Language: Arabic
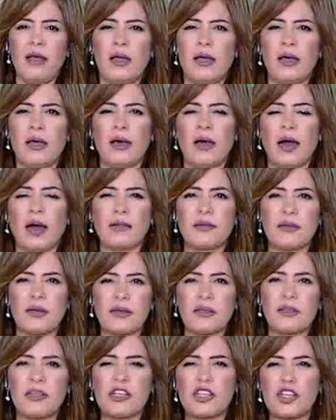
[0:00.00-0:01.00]
آه،
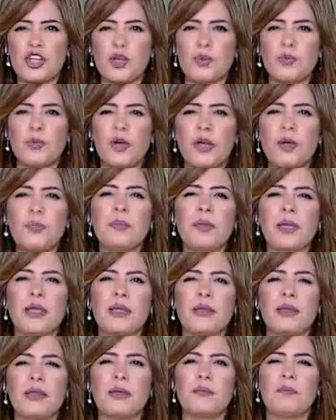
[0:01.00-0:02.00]
أعتقد ده شيء مهم
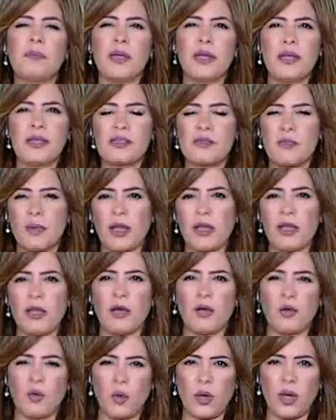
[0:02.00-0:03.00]
جدا بالنسبة
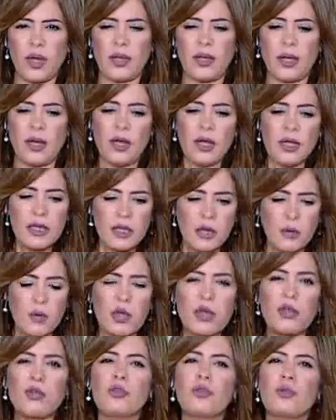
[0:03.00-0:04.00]
لنا كلنا
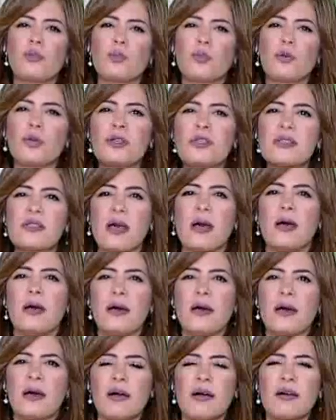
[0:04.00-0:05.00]
تواجد بورصة
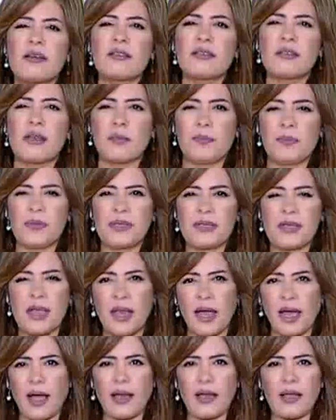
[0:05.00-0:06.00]
خاصة
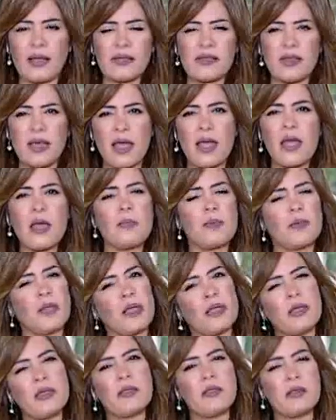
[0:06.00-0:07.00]
بالسلع الغذائية
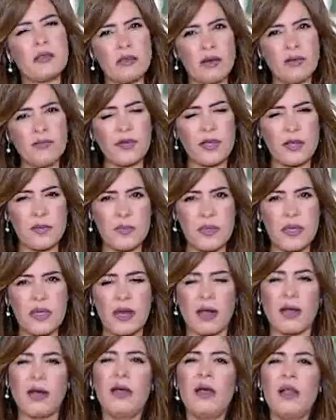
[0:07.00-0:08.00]
بالتأكيد إضافة
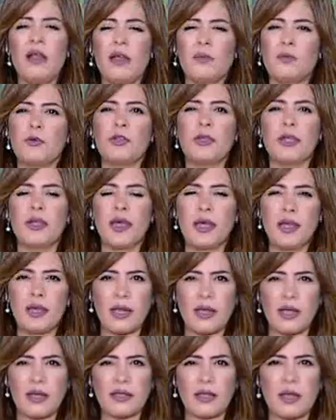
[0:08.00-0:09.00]
كبيرة لابد إن
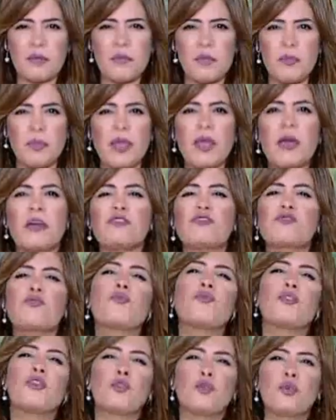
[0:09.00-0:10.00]
احنا نهتم بيها
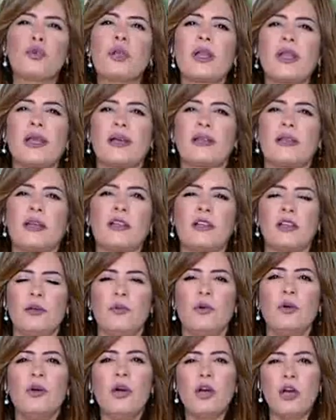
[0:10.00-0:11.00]
نشوف الدور اللي
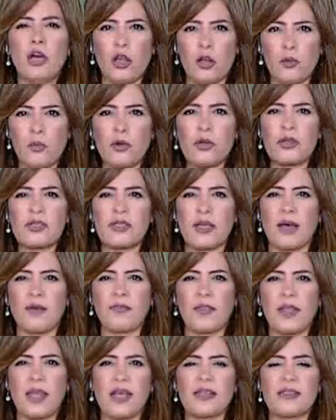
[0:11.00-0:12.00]
هتقدمه البورصة
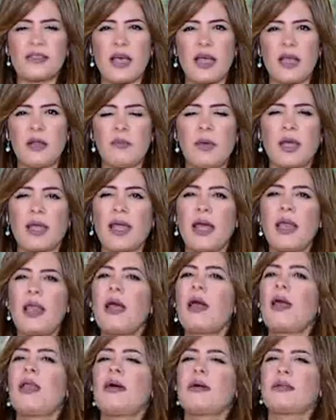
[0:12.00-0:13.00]
في هذا المجال
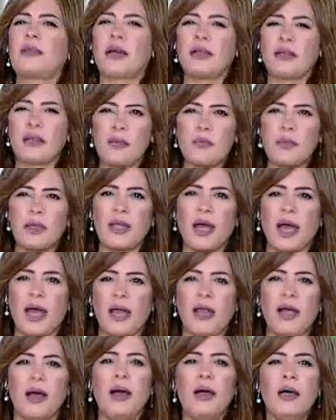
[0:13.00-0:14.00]
هل هتعتمد
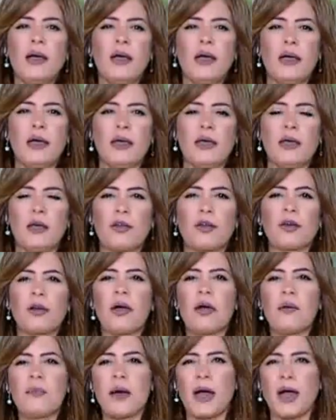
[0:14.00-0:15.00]
على آه،
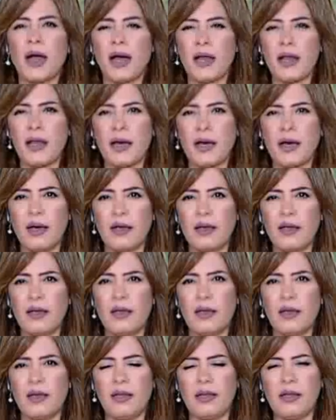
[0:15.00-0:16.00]
رقابة على
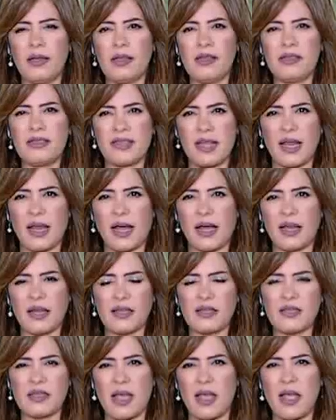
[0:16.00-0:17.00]
آه، السلع
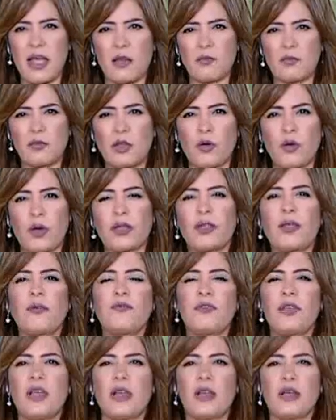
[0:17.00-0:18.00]
الغذائية المتواجدة
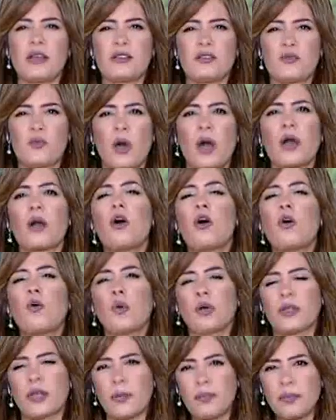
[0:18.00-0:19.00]
في الأسواق
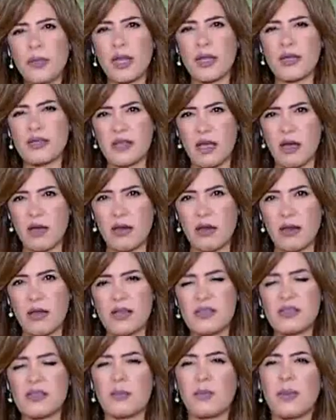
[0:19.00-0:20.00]
وضبط الأسعار
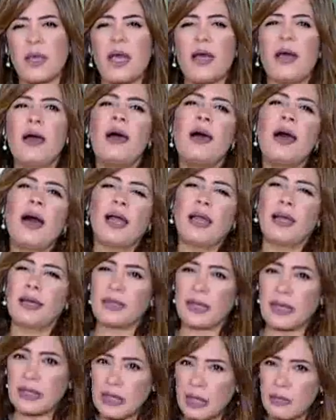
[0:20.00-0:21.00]
الخاصة بها هل
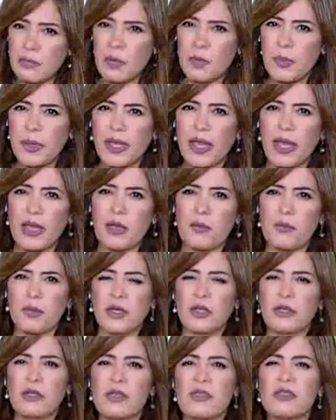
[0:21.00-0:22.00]
هتهتم بجانب
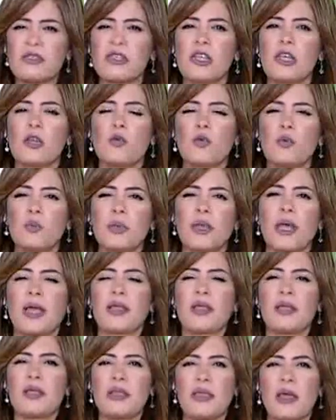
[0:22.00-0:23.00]
التصدير
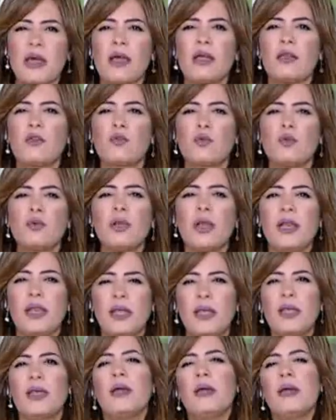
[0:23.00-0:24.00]
وبالتأكيد ده هيكون
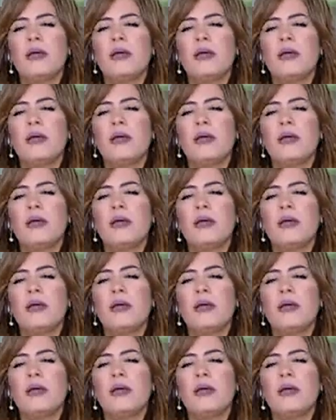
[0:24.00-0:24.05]
ليه